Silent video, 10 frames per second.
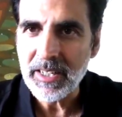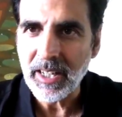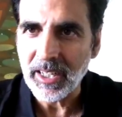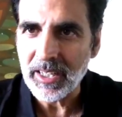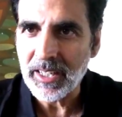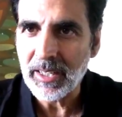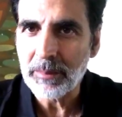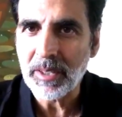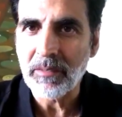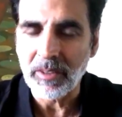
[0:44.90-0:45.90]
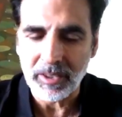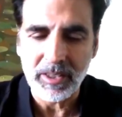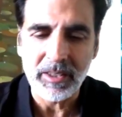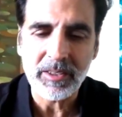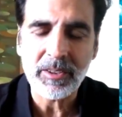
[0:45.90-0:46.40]
नगर निगम के
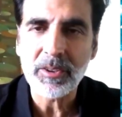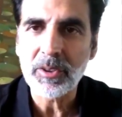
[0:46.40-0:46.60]
वर्कर्स